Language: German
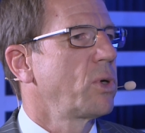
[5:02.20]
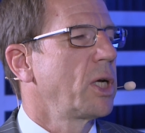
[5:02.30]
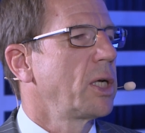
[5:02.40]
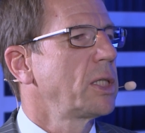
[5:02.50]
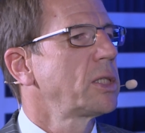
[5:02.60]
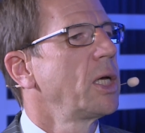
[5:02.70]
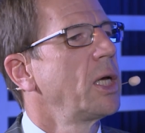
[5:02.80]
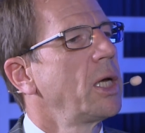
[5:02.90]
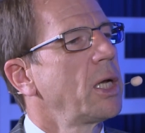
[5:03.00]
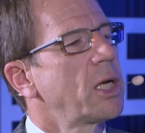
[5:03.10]
oder nicht,
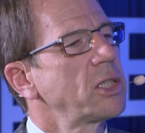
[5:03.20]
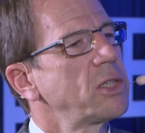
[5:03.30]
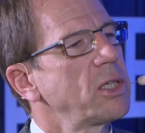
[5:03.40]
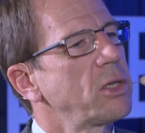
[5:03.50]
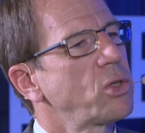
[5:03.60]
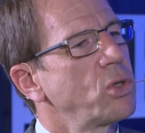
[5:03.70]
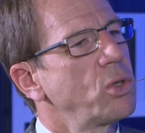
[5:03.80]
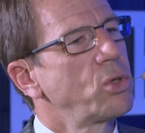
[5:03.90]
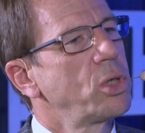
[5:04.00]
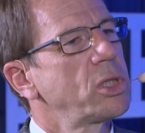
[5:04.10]
das sind
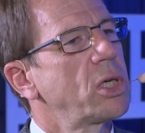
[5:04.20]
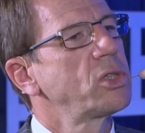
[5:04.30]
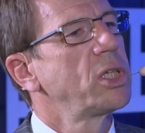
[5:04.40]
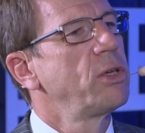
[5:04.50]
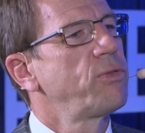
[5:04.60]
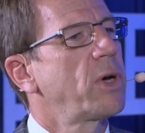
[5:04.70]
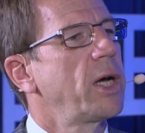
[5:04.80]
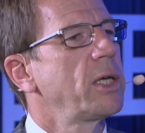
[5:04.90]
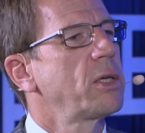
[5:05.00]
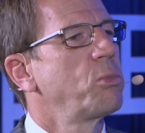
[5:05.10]
durchaus
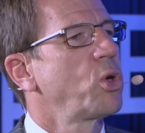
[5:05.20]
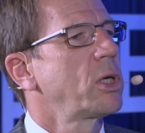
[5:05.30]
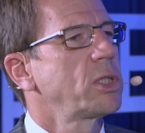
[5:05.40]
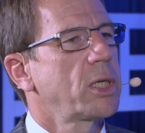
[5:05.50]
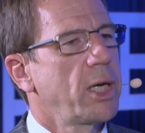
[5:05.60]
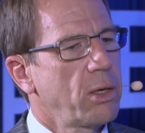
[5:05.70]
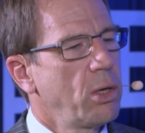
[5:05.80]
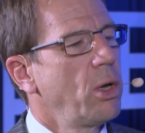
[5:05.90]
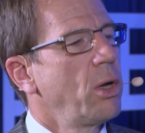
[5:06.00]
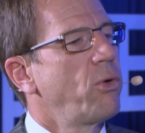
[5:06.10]
hilfreiche Möglichkeiten.
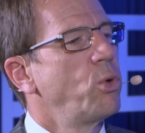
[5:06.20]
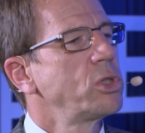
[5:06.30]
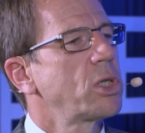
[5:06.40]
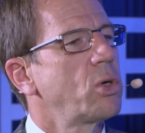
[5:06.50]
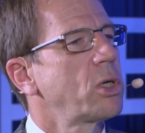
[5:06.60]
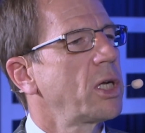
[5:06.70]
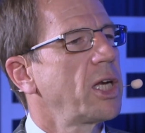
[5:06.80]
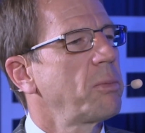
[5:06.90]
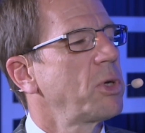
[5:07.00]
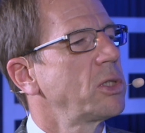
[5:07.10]
Unser
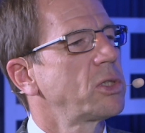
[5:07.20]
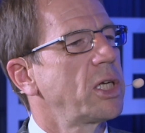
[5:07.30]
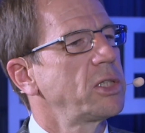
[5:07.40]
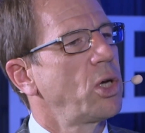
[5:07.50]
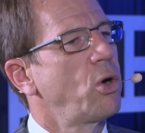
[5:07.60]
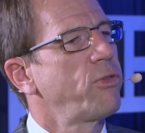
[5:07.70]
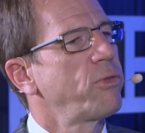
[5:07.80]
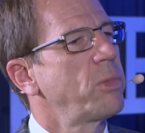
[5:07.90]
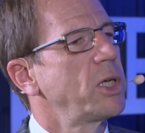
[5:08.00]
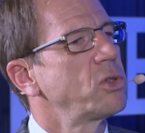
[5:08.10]
Unternehmen ist da sehr
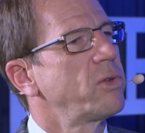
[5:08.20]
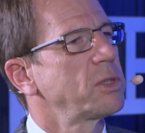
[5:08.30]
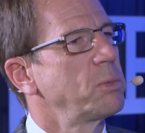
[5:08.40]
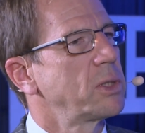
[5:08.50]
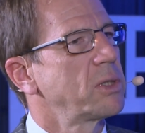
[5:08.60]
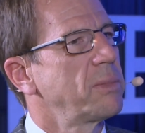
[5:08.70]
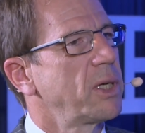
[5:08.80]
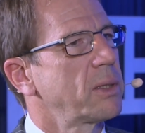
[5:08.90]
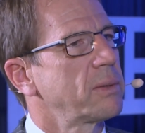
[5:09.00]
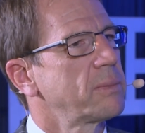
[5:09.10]
offen, bei sowas mitzumachen.